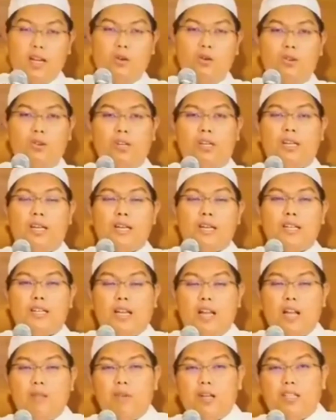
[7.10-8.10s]
Kalau
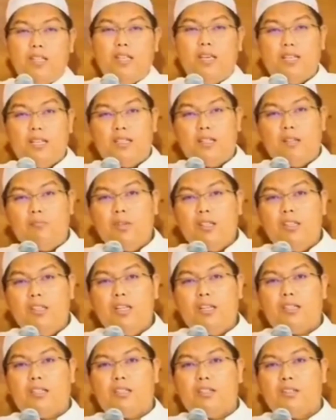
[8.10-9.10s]
dalam hati kita
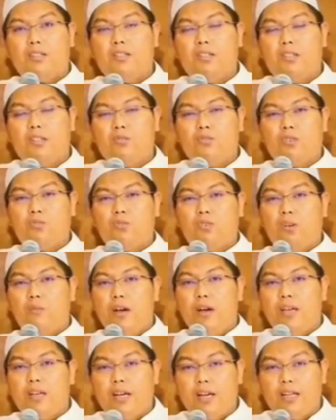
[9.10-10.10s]
terbetik suatu
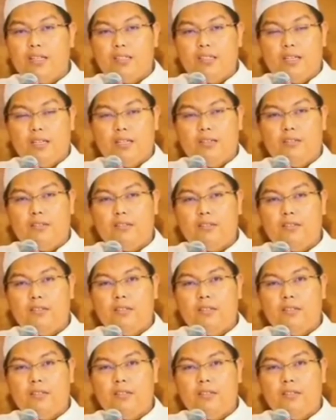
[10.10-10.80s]
kebaikan ya.